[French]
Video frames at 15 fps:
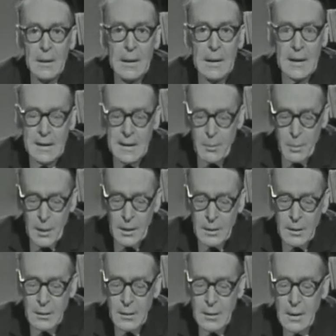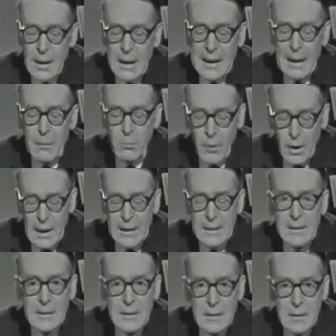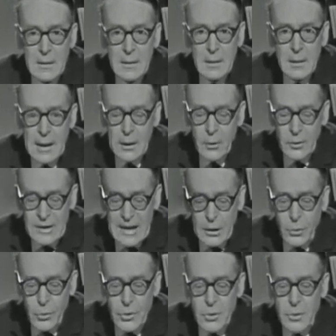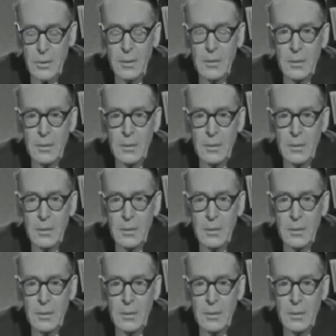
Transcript: Il déplore la mollesse et le décousu